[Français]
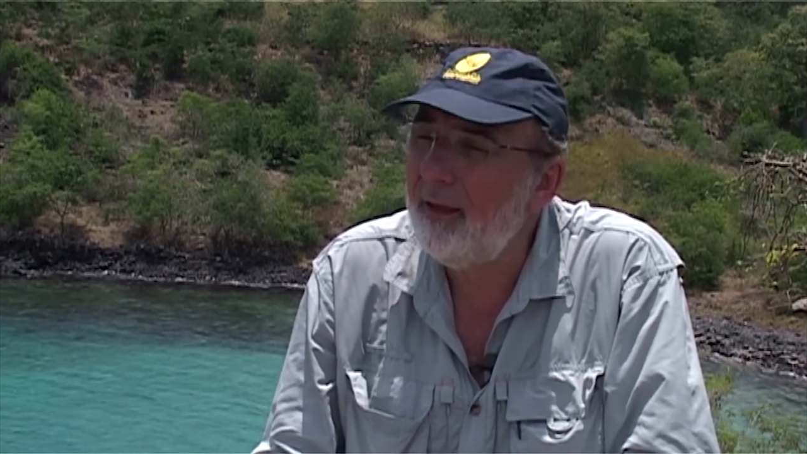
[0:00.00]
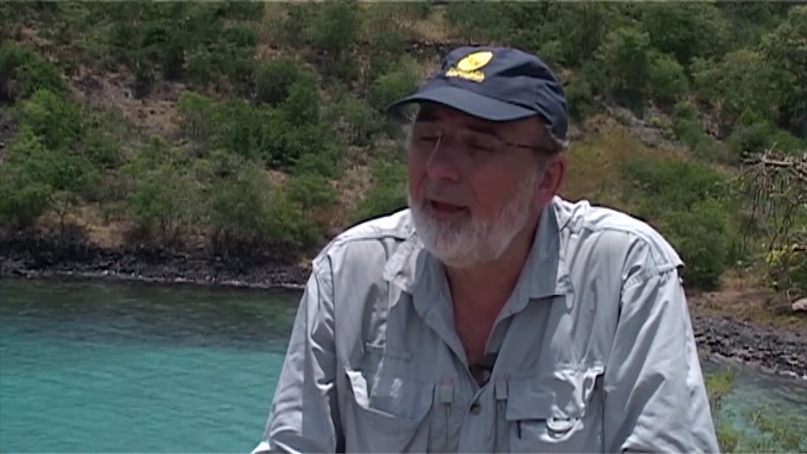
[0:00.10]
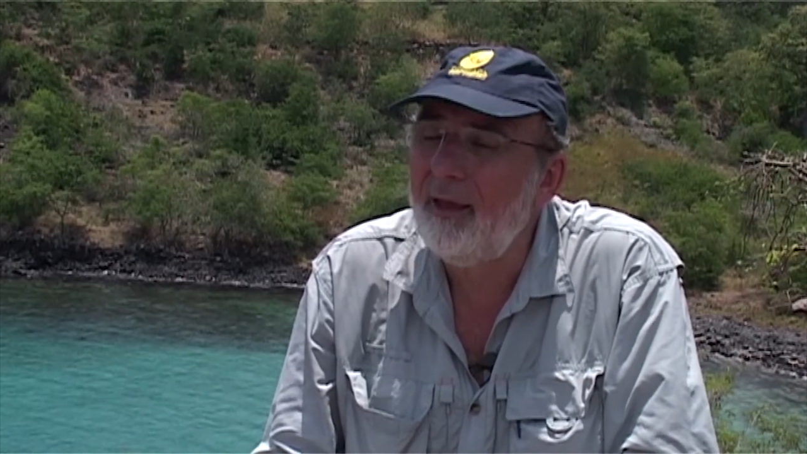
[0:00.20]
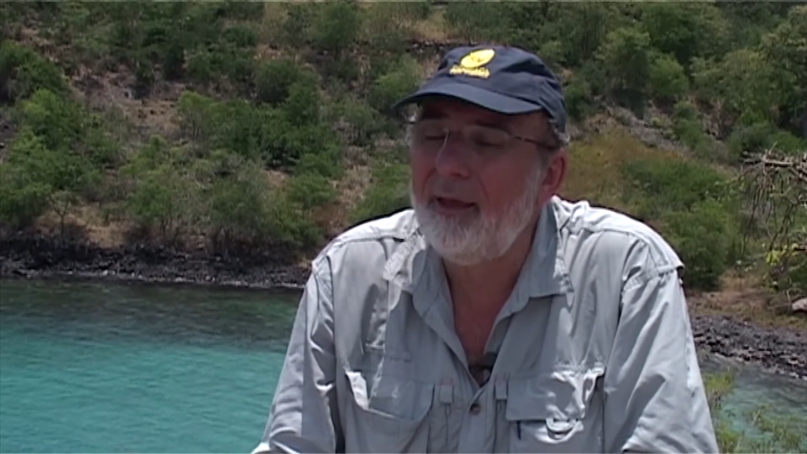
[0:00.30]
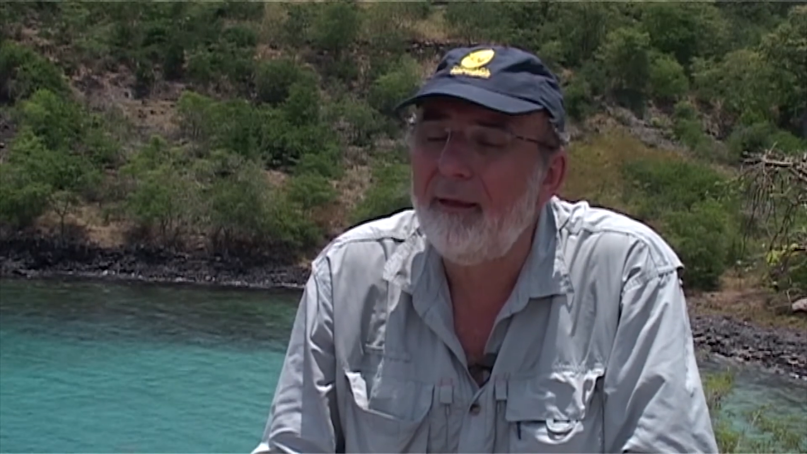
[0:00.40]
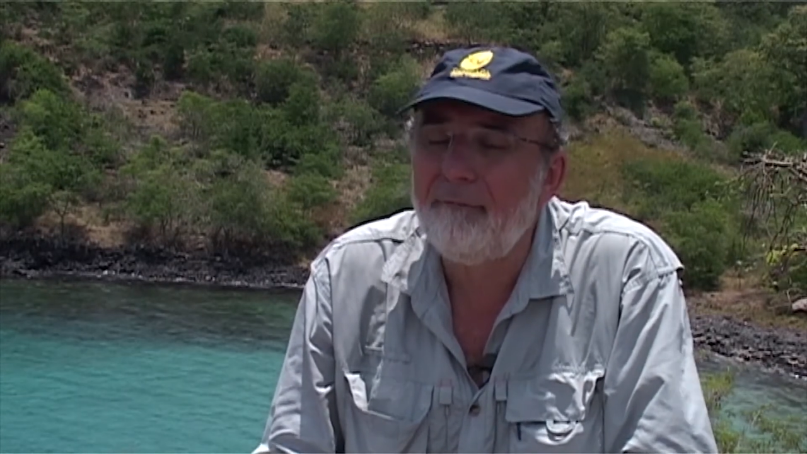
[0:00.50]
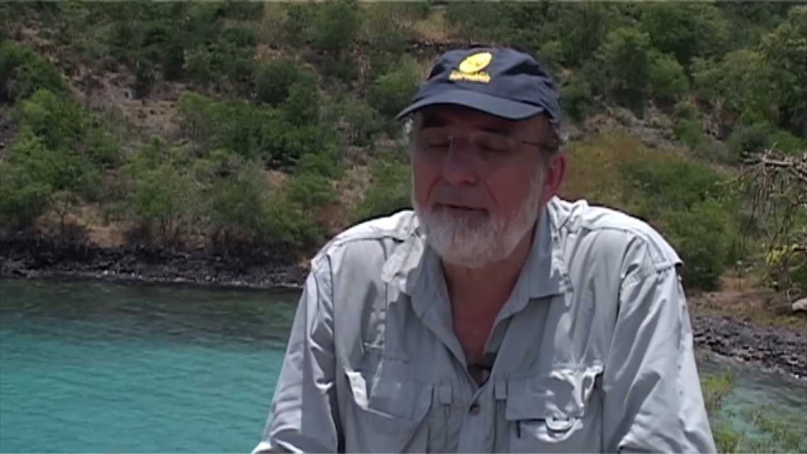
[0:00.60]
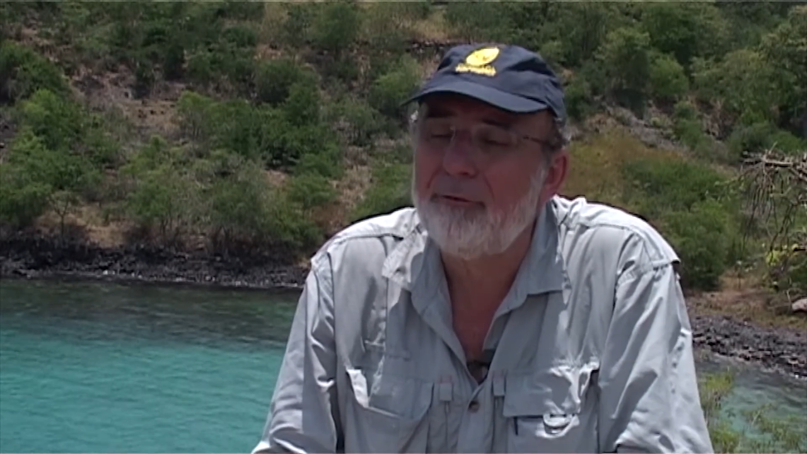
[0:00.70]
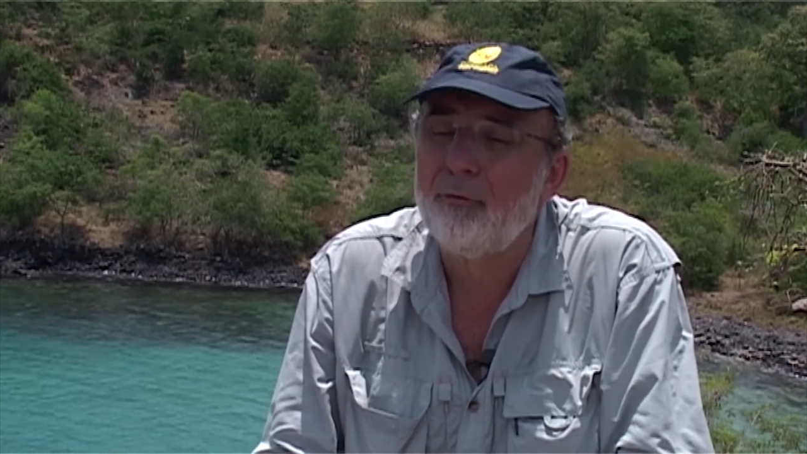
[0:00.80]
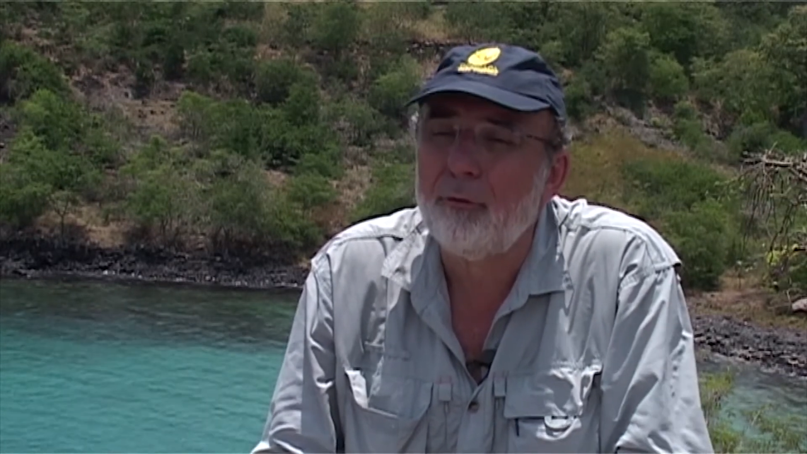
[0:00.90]
Et
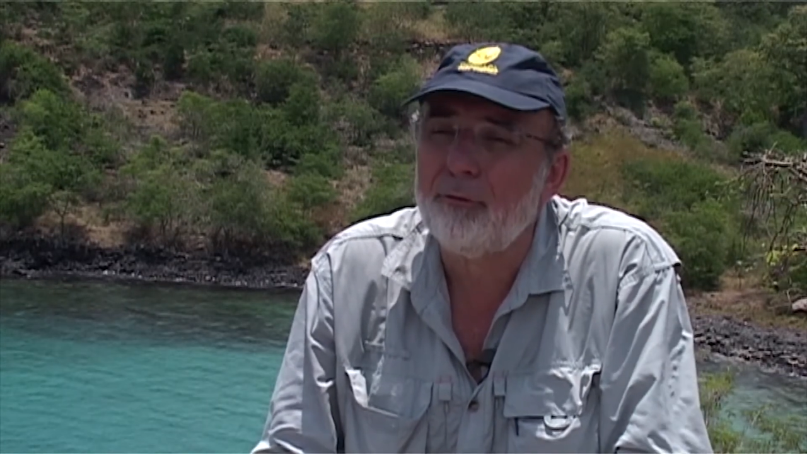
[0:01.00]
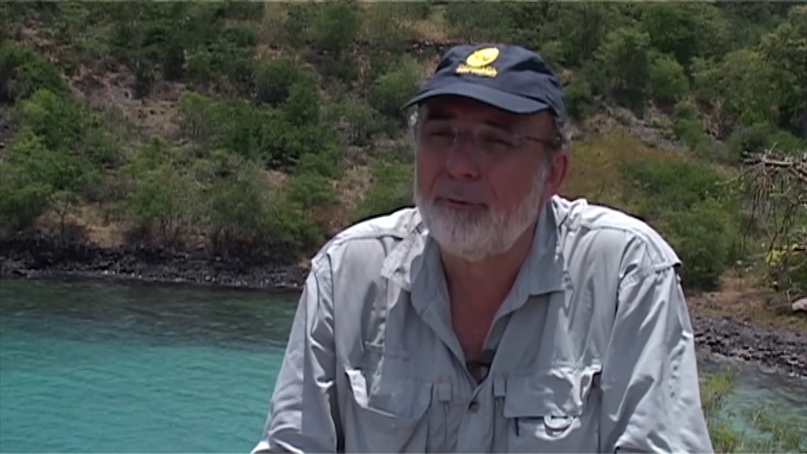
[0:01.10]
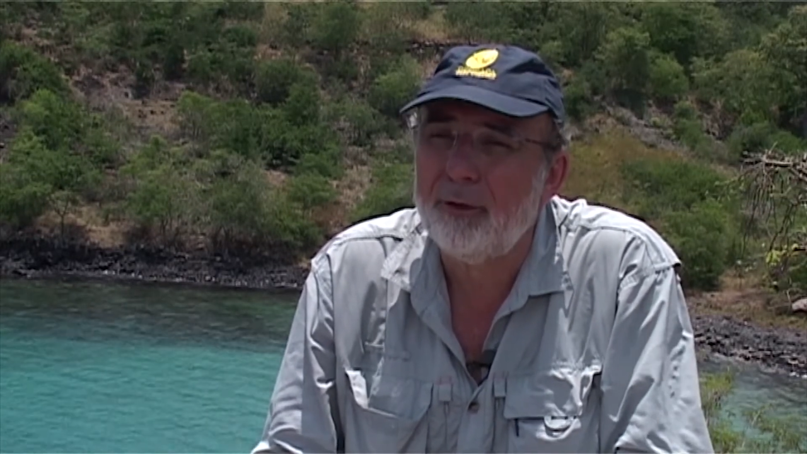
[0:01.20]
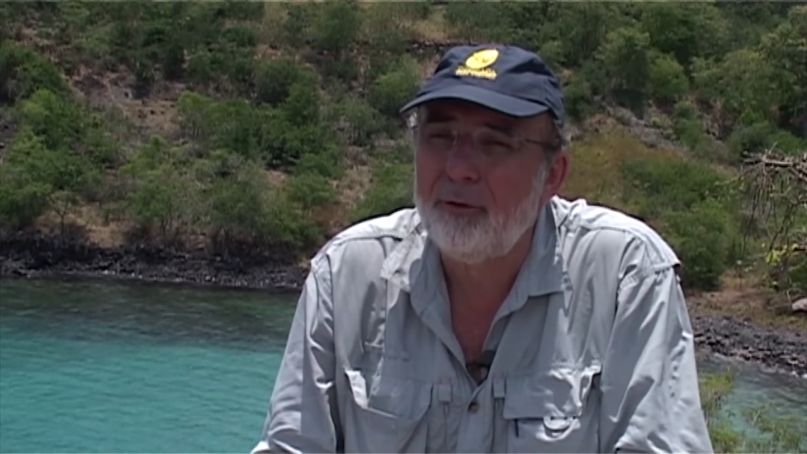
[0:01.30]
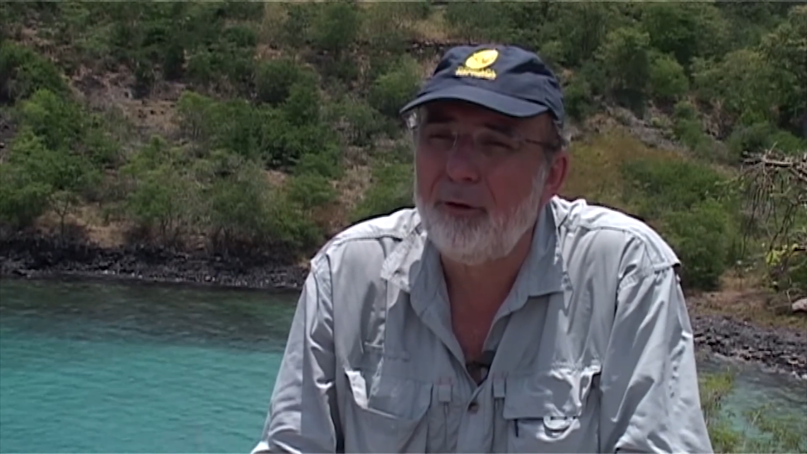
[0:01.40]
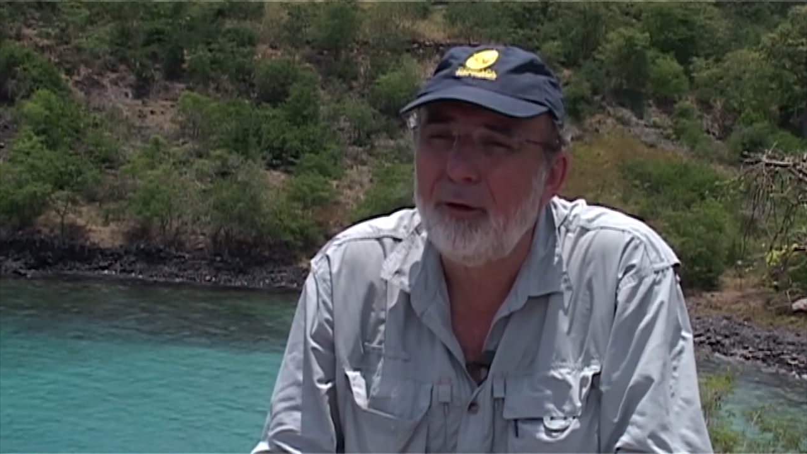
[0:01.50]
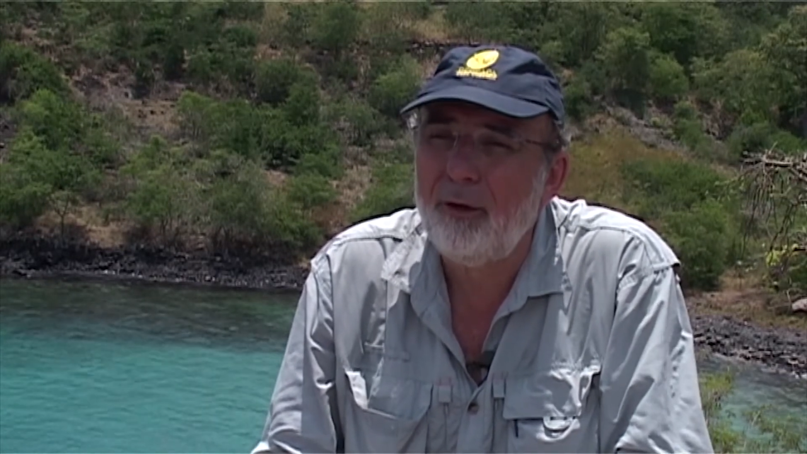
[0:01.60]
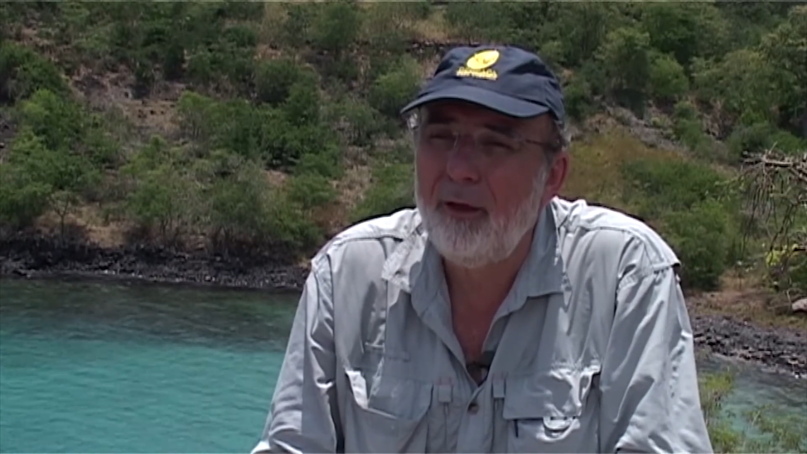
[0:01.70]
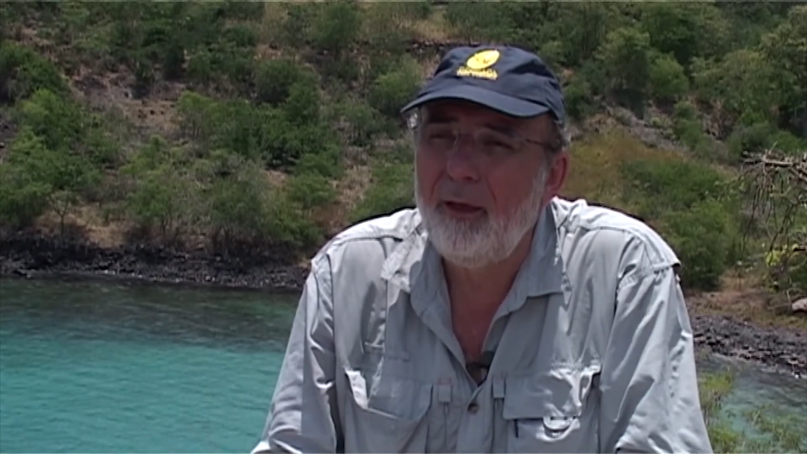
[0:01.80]
face au consommateur,